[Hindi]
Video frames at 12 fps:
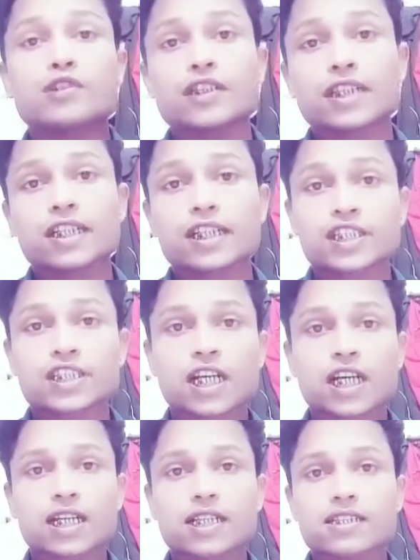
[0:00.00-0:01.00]
बिंदी
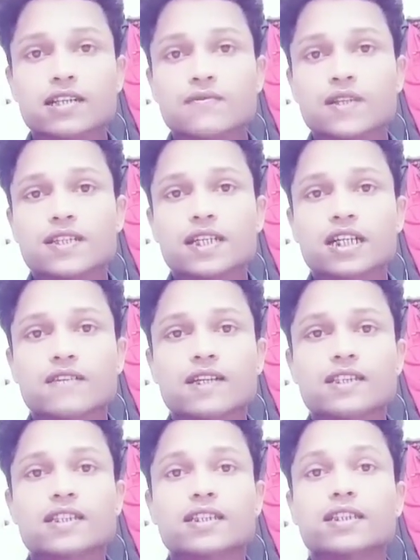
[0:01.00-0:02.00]
पैकिंग वर्क का काम
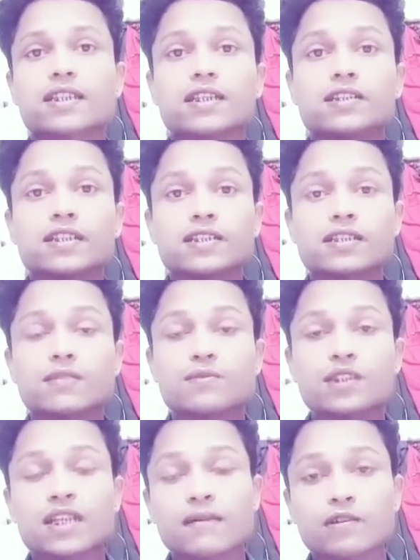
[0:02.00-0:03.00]
अगर आप
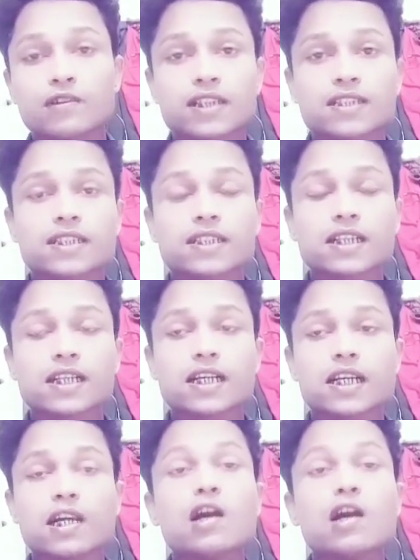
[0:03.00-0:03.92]
इंटरनेट पर ढूंढ रहे हैं